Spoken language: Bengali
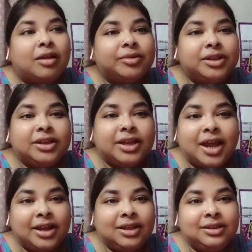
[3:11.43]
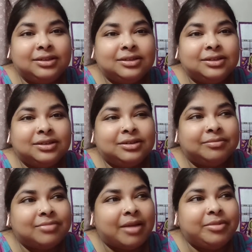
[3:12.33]
আমাদের এখানে
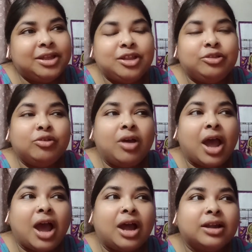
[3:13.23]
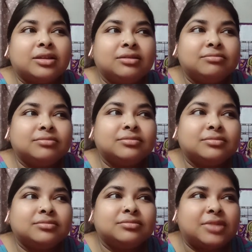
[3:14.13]
বাবলি কিন্তু আর
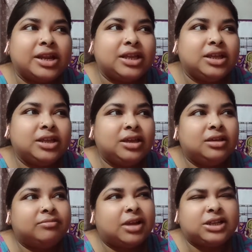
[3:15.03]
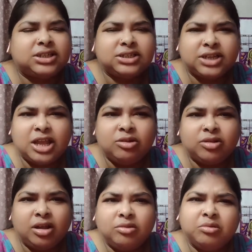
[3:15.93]
মানে পাঁচটাস খেলো
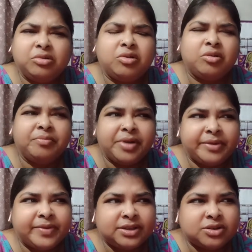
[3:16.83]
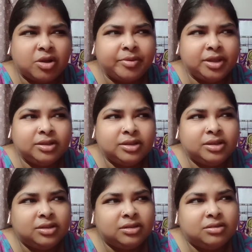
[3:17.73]
না অন্যরকম ব্রেকফাস্ট হবে
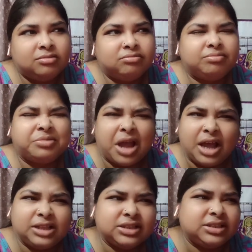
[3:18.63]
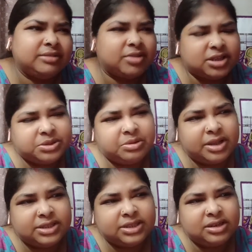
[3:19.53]
কাজ আছে ব্যস্ত
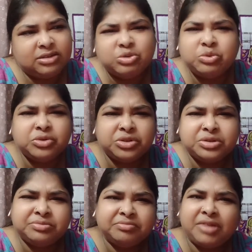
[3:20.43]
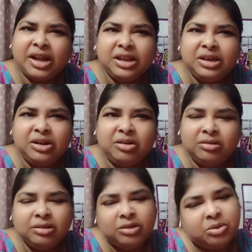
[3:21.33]
আছে টোস্ট বানিয়ে নিল
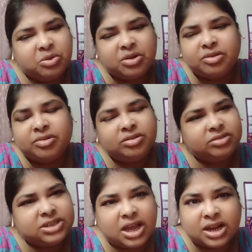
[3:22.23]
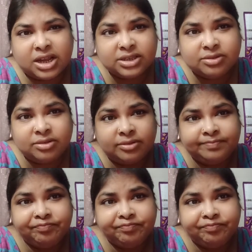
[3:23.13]
ওটাও কিন্তু ঝাক্কাস হলো